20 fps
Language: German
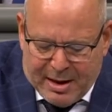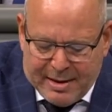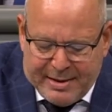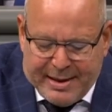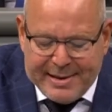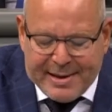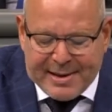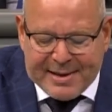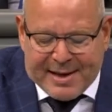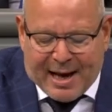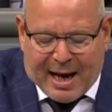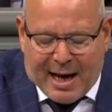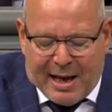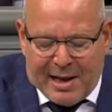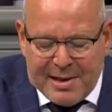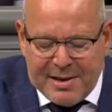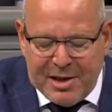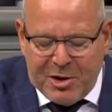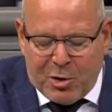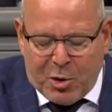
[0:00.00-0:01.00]
Diese
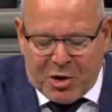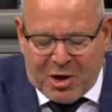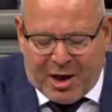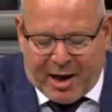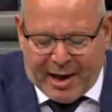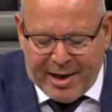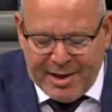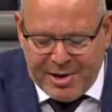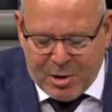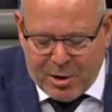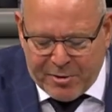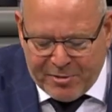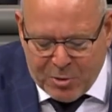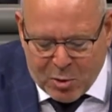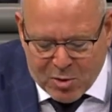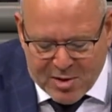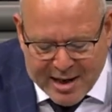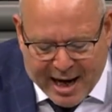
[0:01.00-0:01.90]
Zahlen sind durch Grenzöffnung